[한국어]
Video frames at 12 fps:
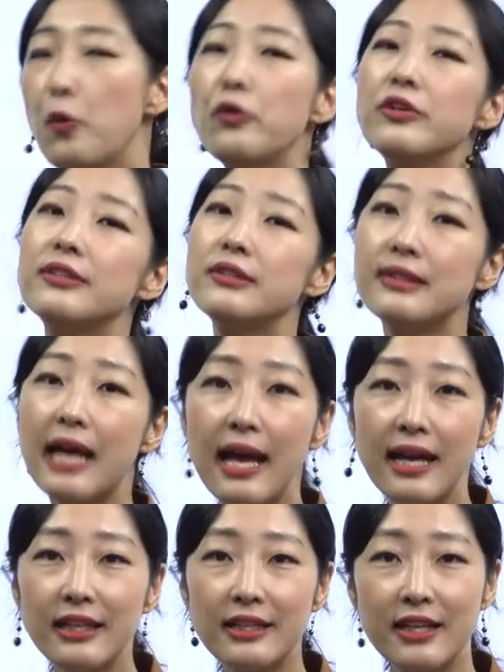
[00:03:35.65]
혹은
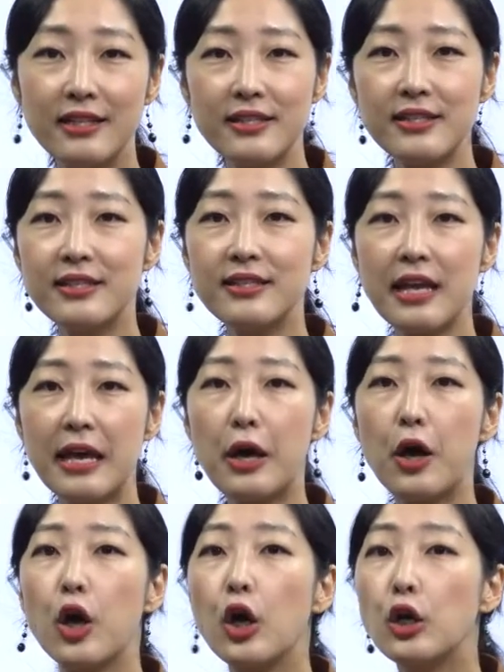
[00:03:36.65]
땅이란 뜻인데요.